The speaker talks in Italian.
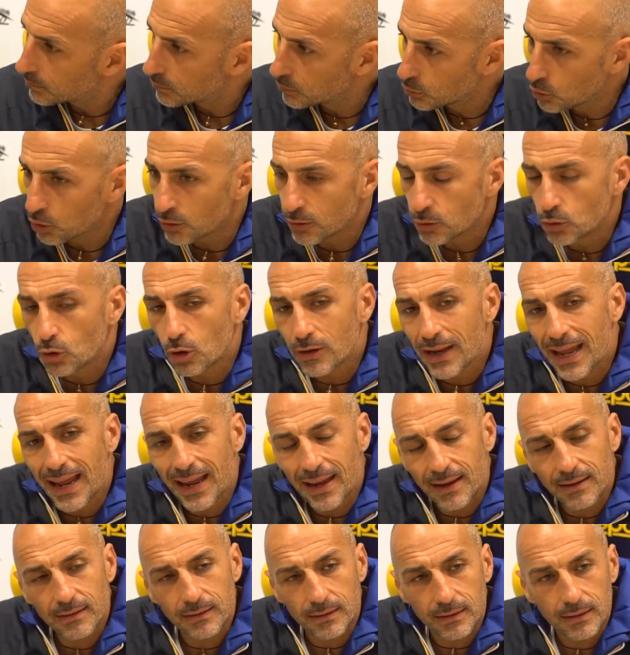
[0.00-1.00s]
non, non
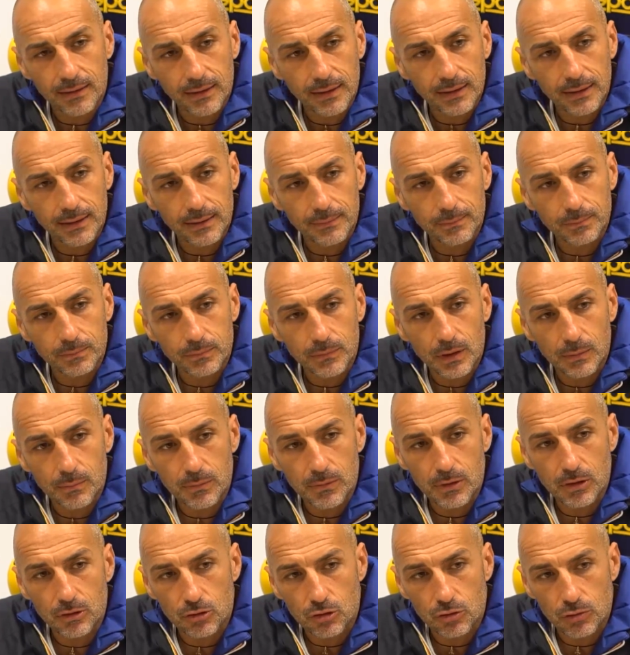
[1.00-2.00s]
è, eh,
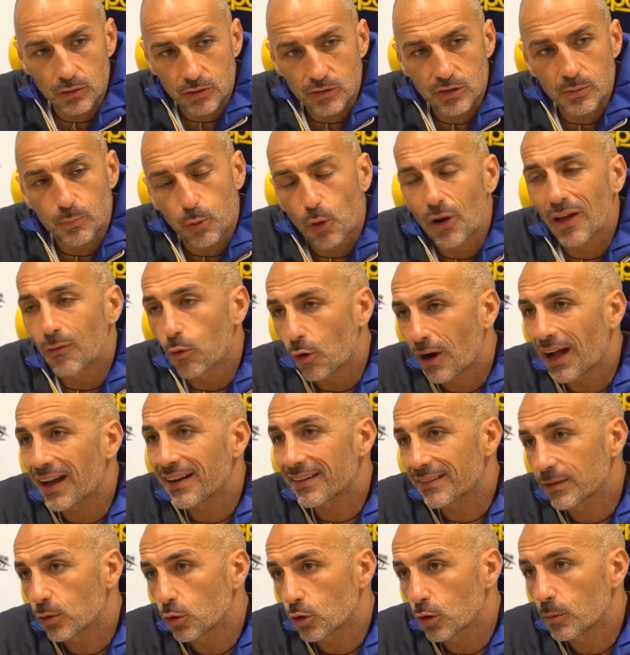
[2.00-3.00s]
si può
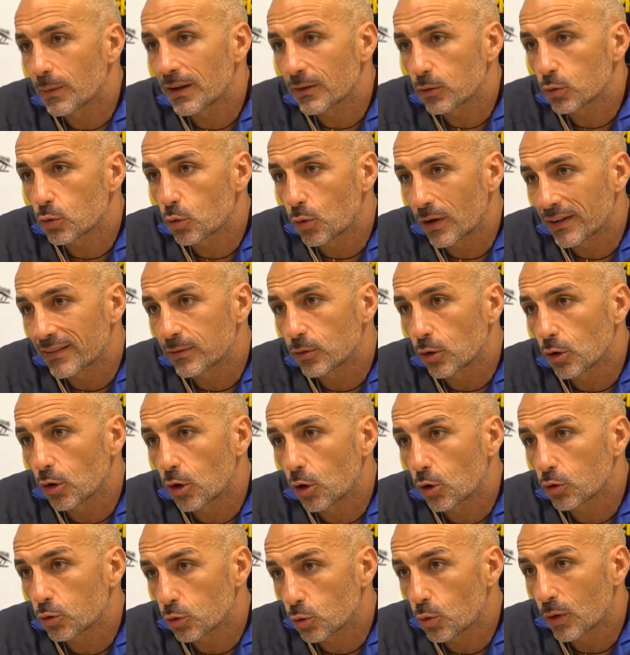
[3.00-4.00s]
lavorare secondo me su
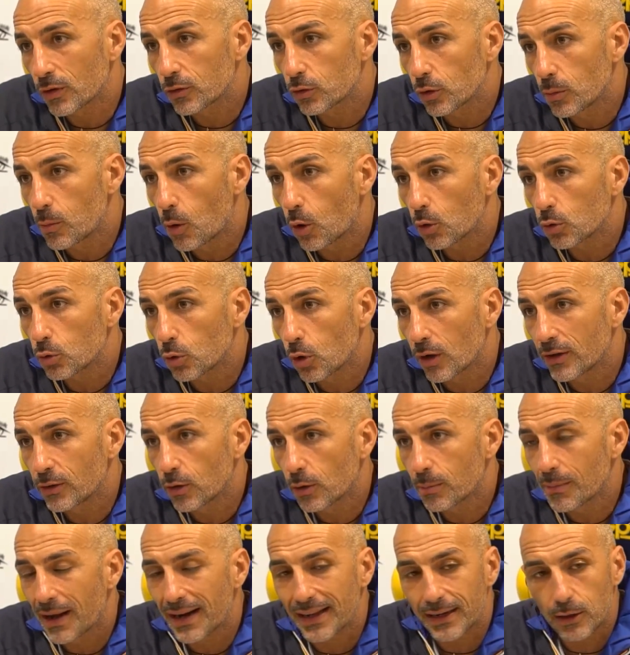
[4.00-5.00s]
questo, su questo, modulo, è
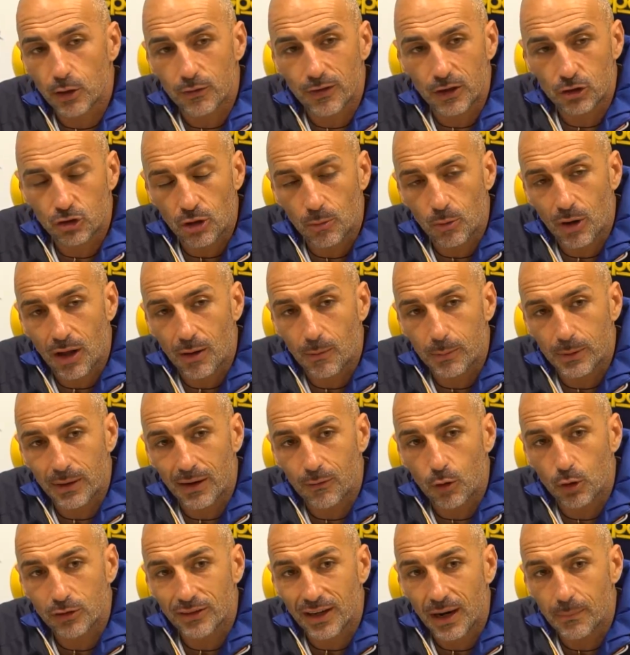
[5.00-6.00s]
normale che lo facciamo la
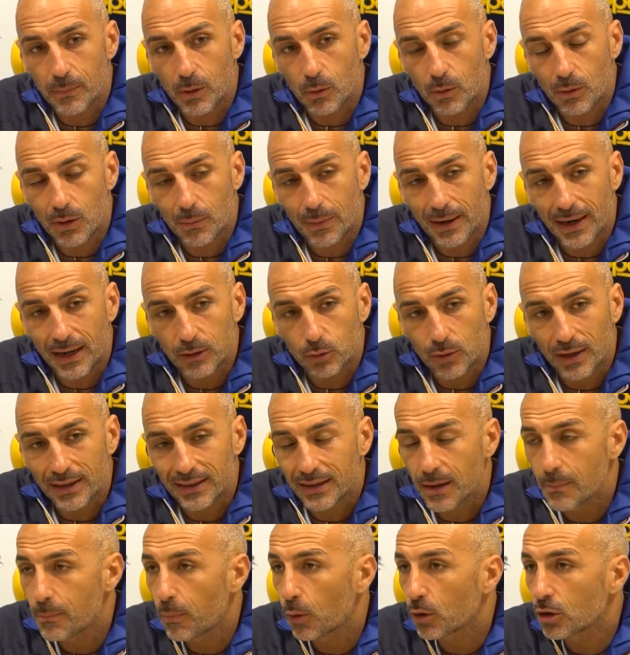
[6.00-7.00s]
prima volta, l'abbiamo preparato
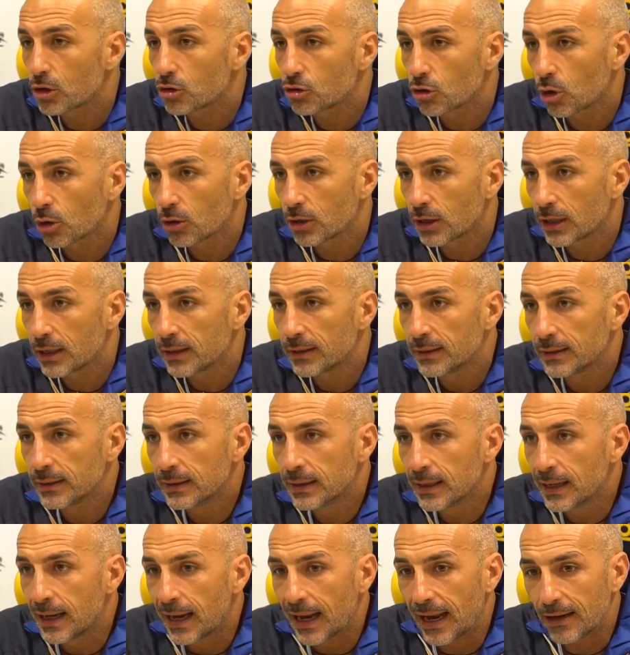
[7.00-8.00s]
anche in pochi giorni
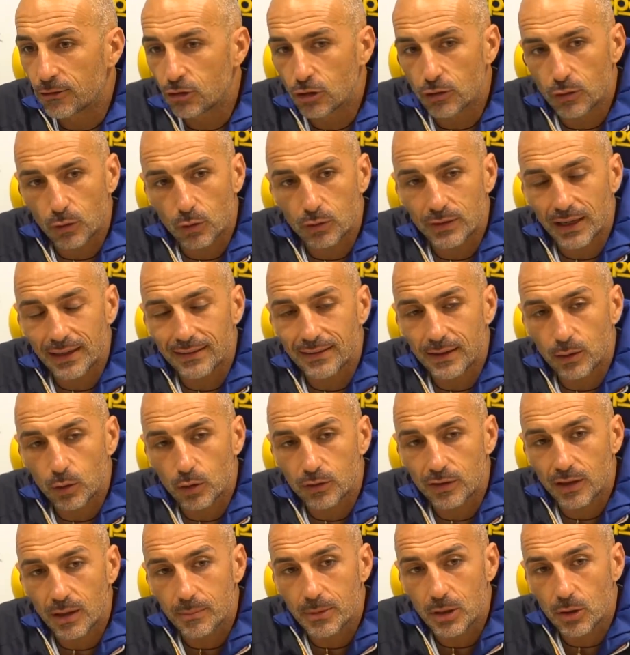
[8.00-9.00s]
e ci sono tante
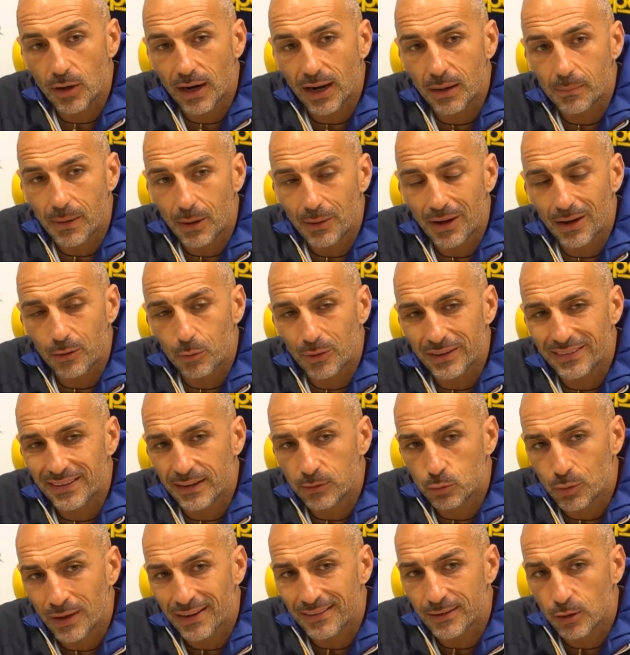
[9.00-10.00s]
cose da migliorare, ma una,
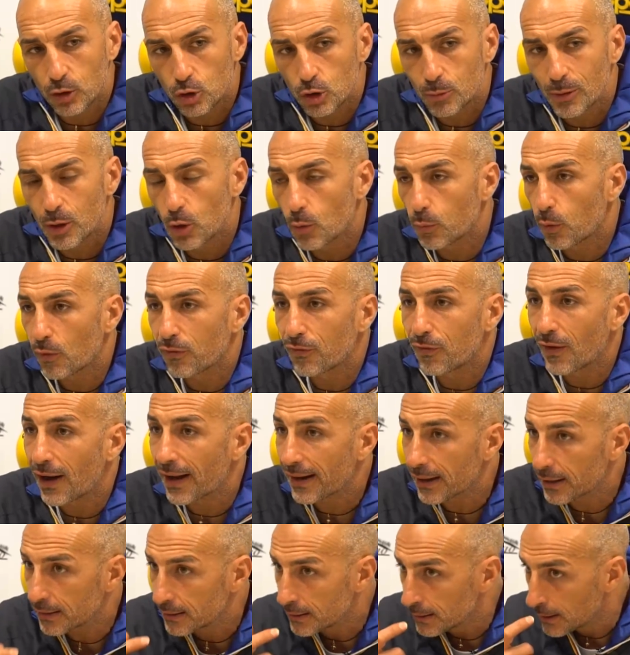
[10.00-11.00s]
questa squadra secondo me lo può
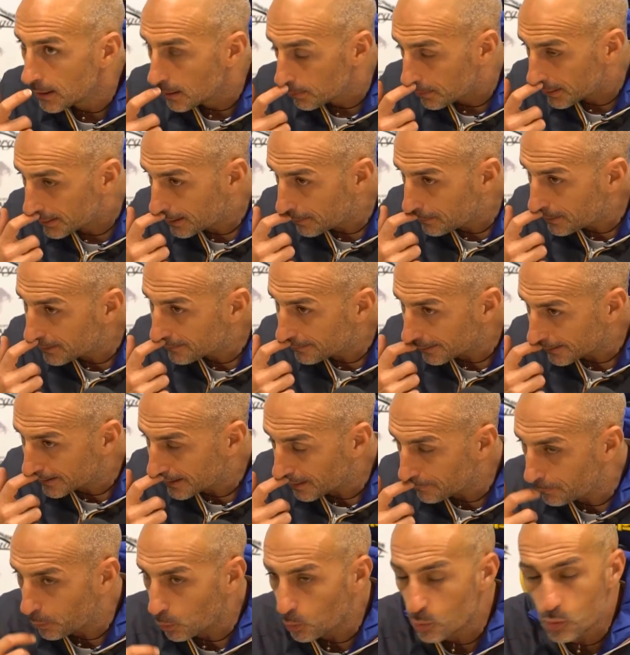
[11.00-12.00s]
fare, perché mentre a
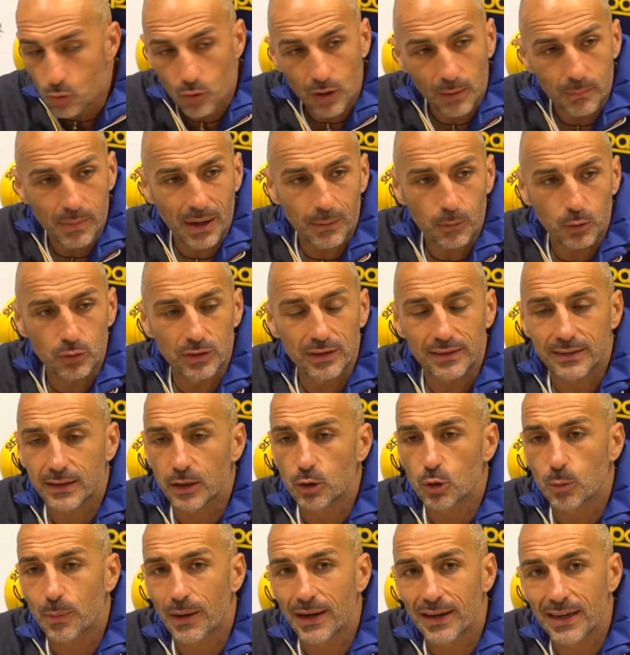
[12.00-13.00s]
campo comunque abbiamo un
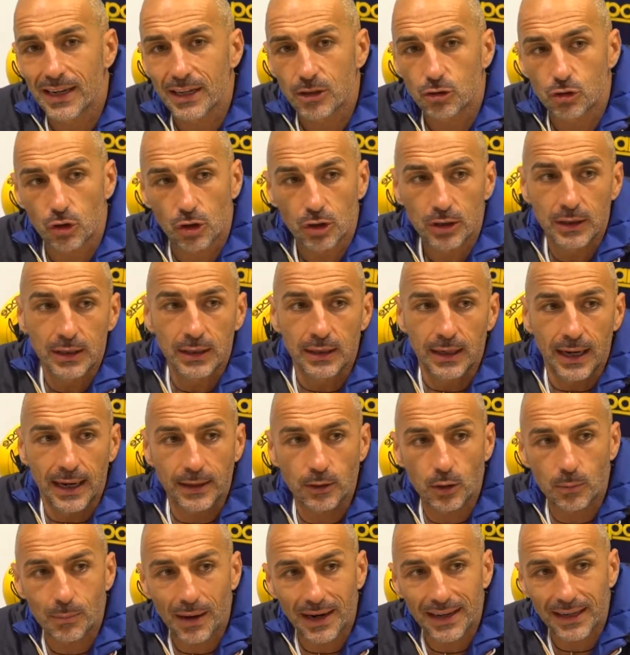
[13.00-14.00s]
discreto palleggio, è
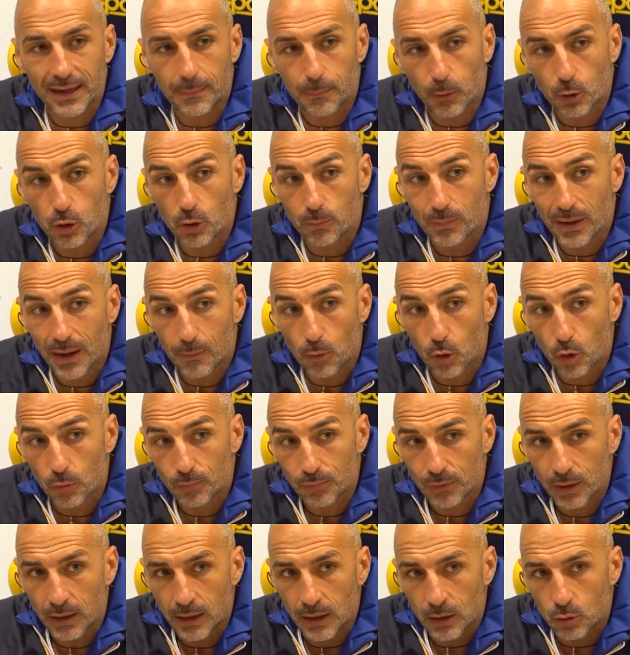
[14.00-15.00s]
normale che poi
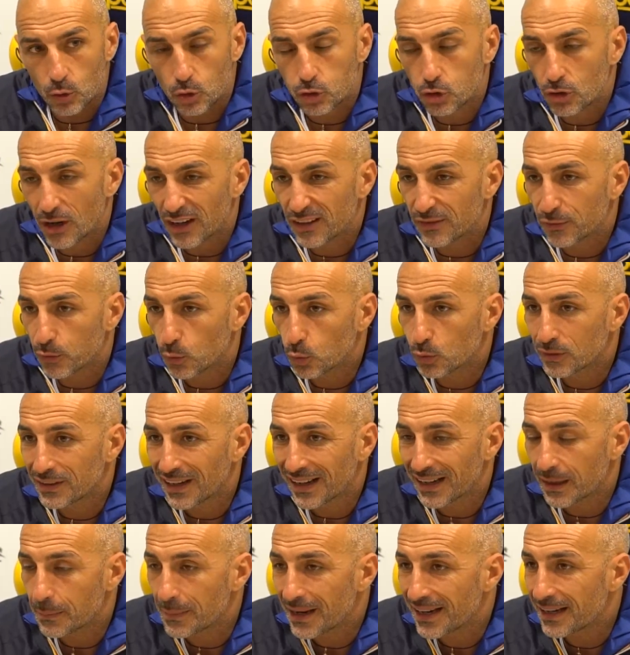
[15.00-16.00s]
dobbiamo riuscire a
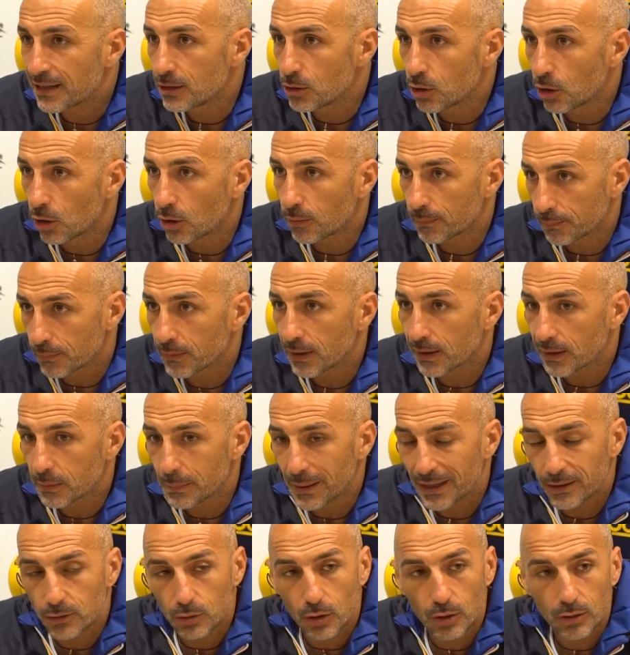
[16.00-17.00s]
sfruttare meglio,
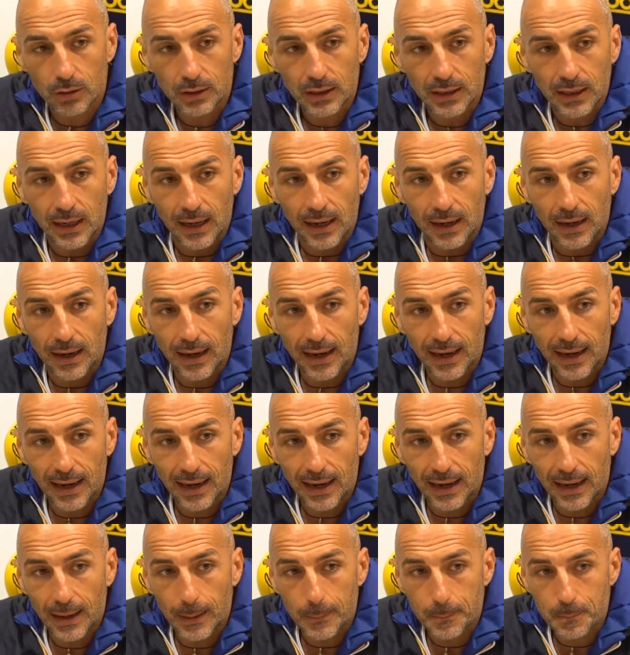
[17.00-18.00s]
ripeto,
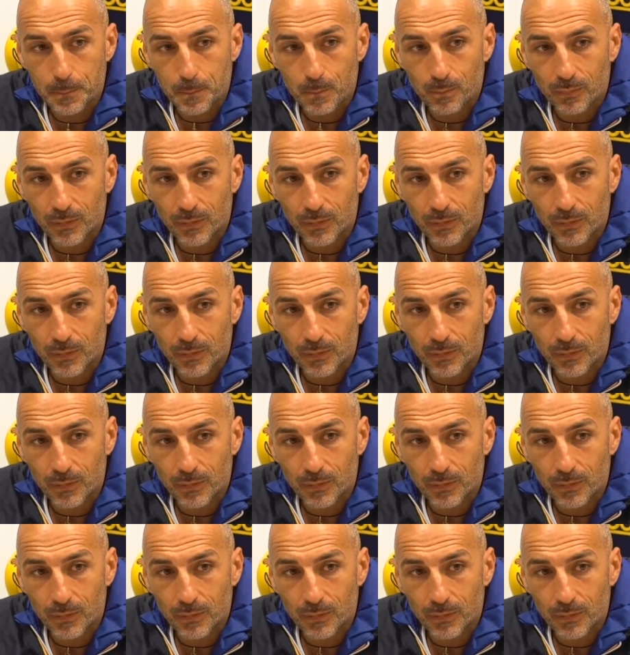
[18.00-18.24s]
eh,